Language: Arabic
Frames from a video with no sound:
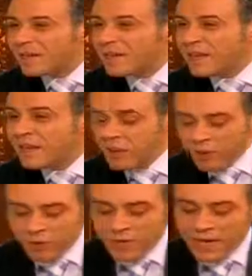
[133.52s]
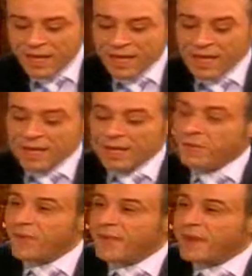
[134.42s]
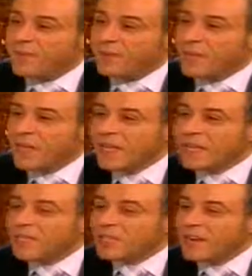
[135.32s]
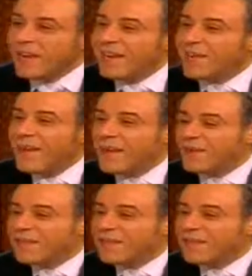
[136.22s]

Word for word: الموجودة في اليمن تشرح لنا بقى يا